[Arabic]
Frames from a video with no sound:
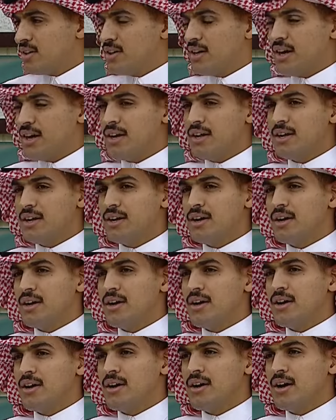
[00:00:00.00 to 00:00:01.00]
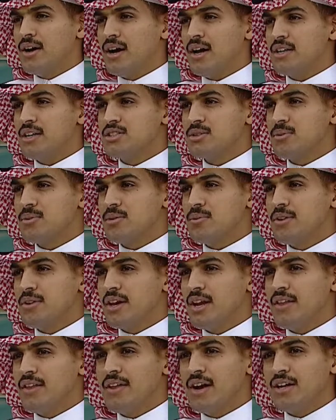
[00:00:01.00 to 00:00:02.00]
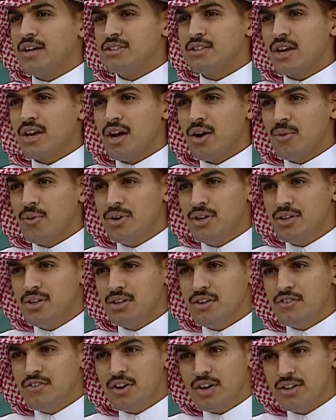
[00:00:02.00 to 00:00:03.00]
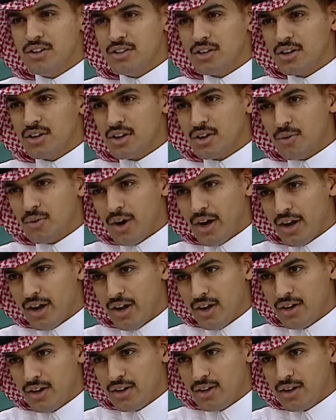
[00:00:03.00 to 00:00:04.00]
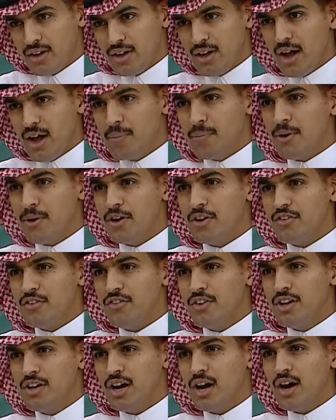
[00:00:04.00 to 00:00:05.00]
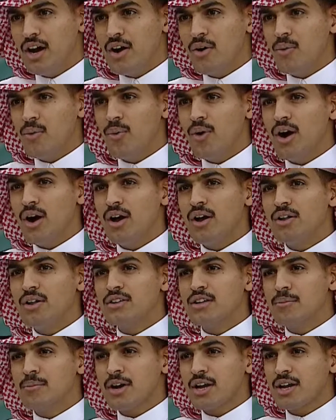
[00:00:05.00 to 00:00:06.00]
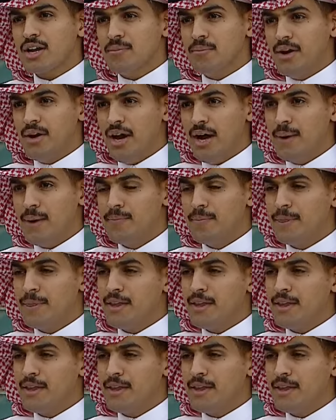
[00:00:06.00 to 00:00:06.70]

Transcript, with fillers: يعني آه، على سبيل المثال اذا انت راوي فعندك الروايه ابحر فيها وتمكن منها